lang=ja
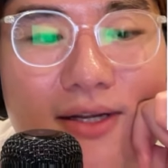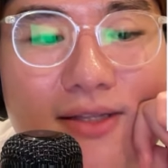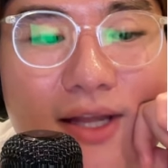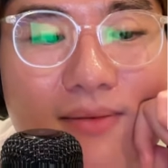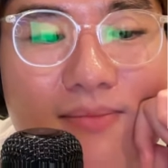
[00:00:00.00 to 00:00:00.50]

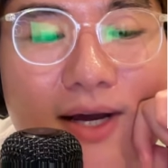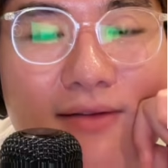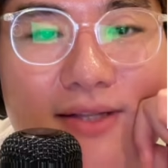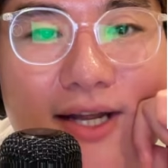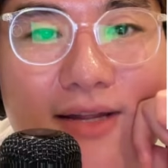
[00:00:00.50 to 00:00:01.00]
ナンバー
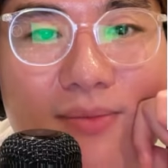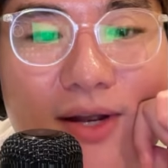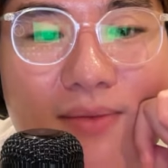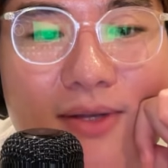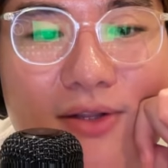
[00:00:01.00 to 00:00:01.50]
は誰も
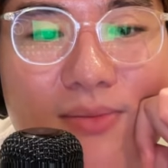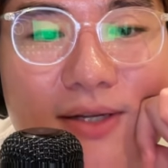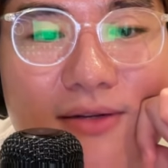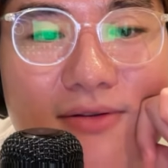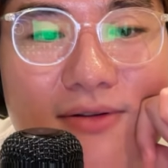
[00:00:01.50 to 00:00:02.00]
が認
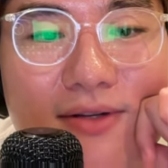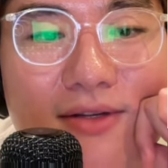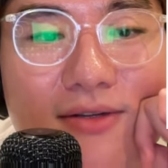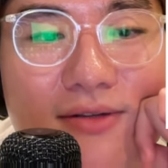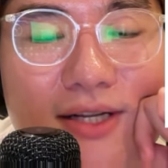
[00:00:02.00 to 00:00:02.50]
める。
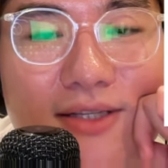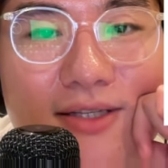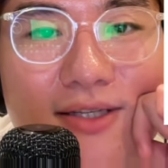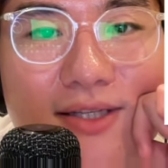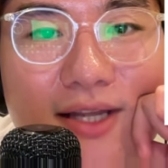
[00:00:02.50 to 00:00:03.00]
嬉しい
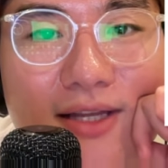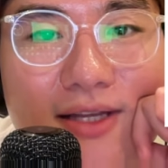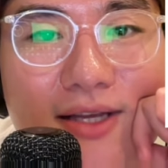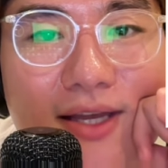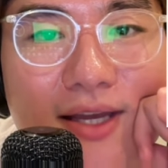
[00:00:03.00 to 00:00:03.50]
ですね。
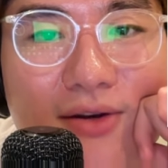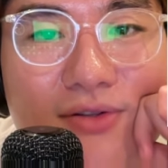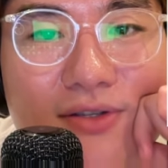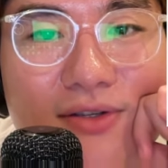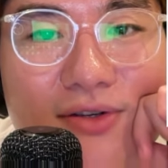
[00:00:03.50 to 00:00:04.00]
えー、今
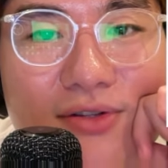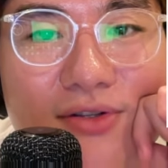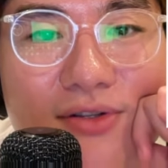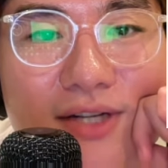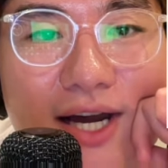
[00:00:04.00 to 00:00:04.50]
年を象
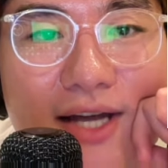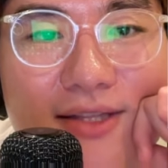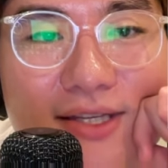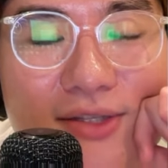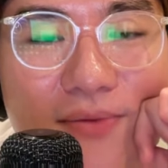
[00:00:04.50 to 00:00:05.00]
徴する
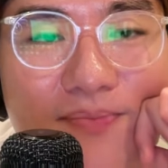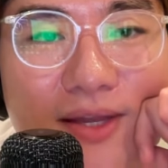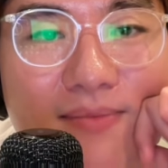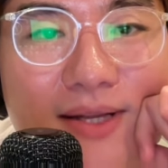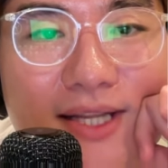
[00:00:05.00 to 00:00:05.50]
アーティスト。
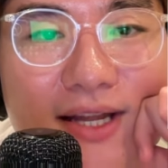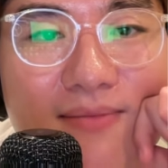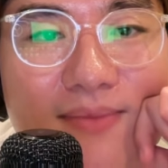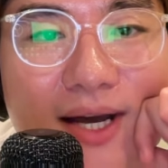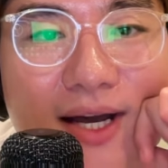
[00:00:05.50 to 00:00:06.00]
また
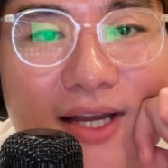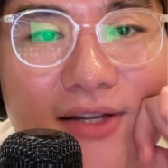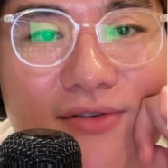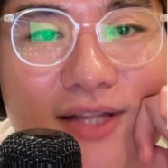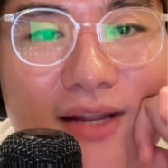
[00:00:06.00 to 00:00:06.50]
ナンバーアイ
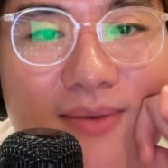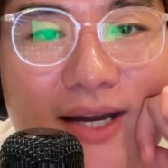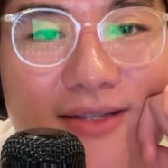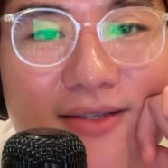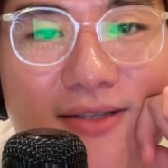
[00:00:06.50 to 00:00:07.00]
のテレビ
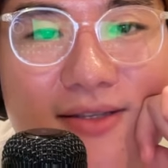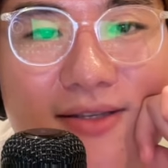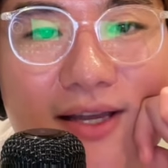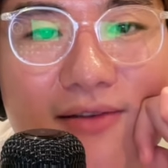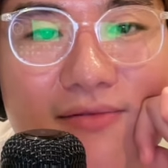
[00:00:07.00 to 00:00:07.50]
初
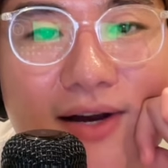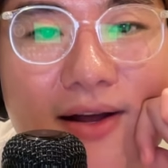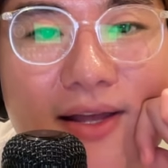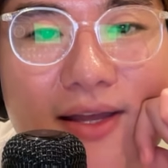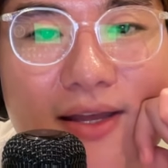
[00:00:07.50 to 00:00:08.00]
出演は、
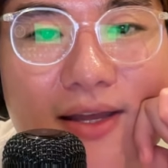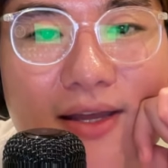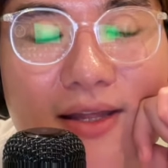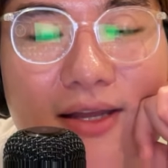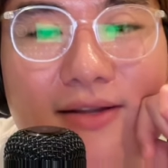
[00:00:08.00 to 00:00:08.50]

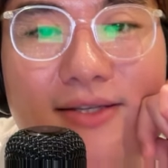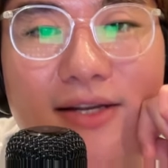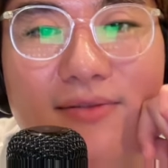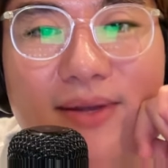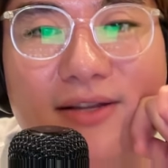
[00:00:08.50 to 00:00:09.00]
えー、
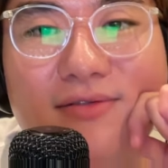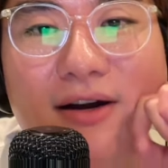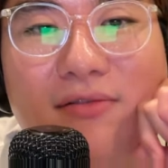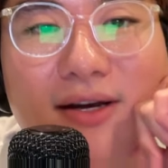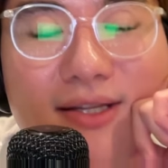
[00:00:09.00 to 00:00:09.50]
NHK の
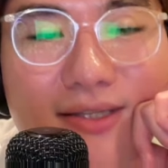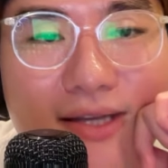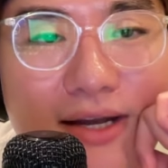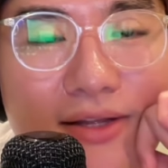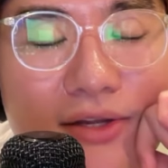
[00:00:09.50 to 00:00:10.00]
ベニュー101です
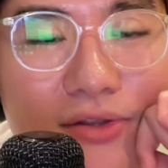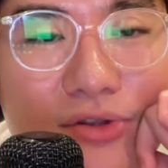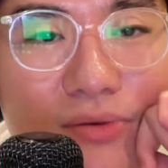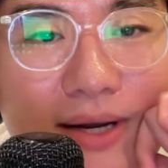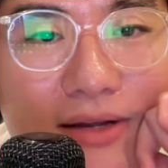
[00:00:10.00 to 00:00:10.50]
が、
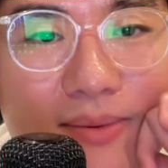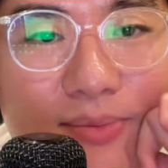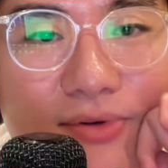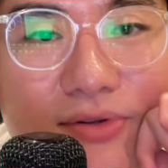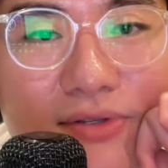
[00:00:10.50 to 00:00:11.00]
同番組
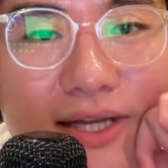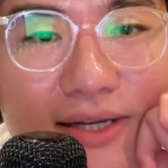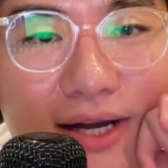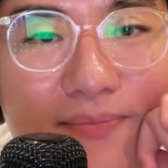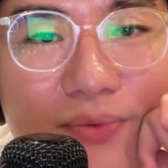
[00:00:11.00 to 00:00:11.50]
プロデューサー
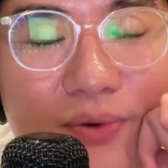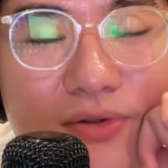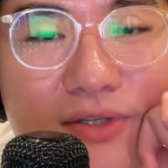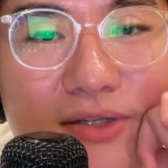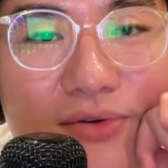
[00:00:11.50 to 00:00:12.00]
が今
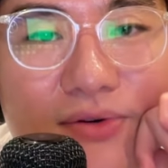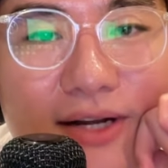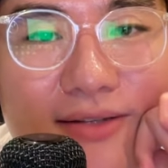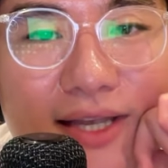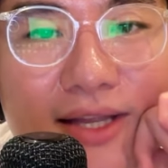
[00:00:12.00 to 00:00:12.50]
年の紅
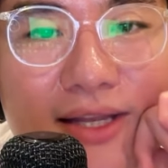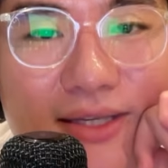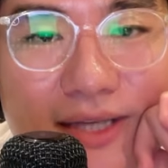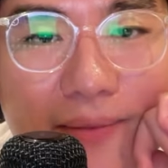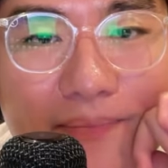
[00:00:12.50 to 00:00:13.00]
白責任
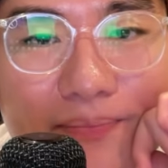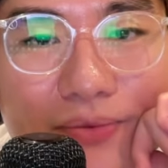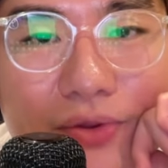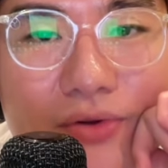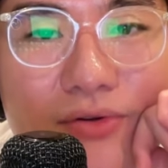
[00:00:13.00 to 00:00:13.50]
者
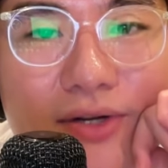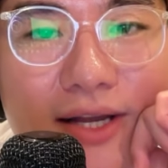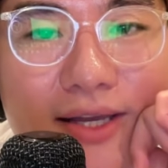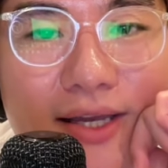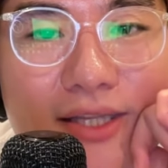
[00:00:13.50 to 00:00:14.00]
という
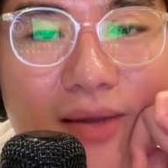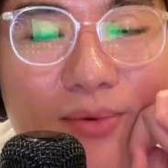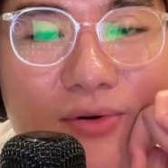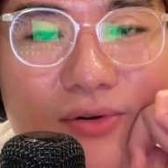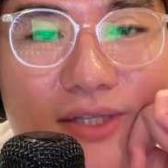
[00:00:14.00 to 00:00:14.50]
関係性
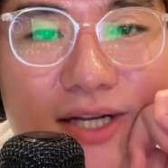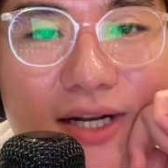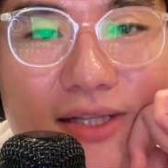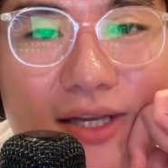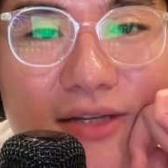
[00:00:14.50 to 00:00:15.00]
も報じら
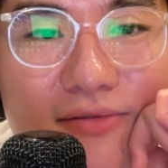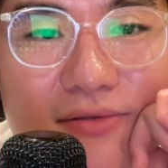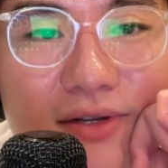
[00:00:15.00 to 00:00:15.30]
れている